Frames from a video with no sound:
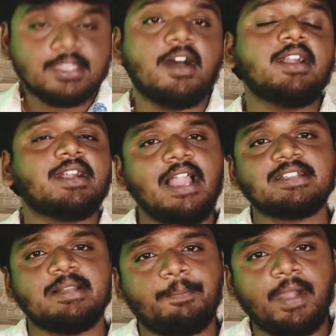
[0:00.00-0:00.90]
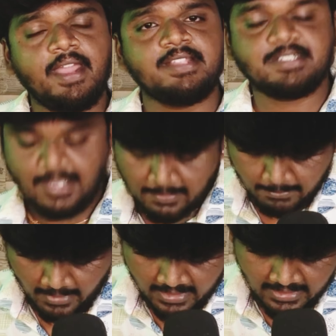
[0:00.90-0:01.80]
தேர்ட் கிளாஸ்ல பயணிச்ச
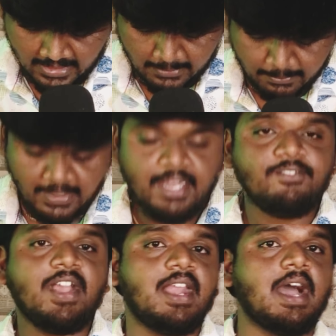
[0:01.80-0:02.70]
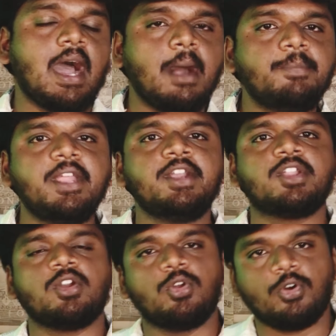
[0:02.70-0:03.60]
மரியன் மீன்வெல்
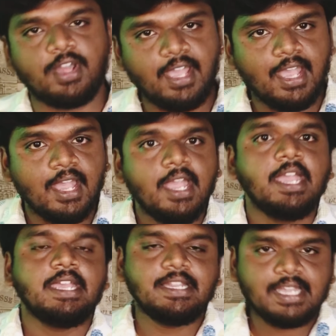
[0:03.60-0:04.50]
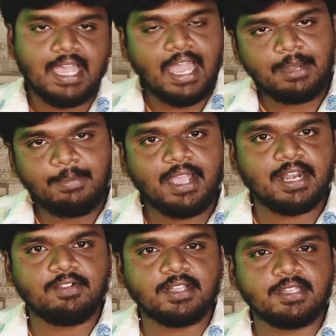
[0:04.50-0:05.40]
அப்படின்றவங்களோட இந்த
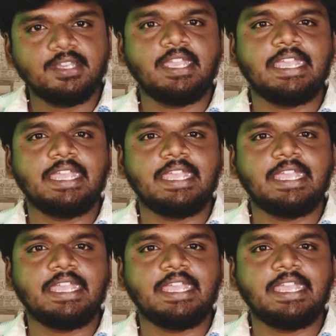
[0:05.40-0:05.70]
ஹேண்ட்பேக்ல வந்து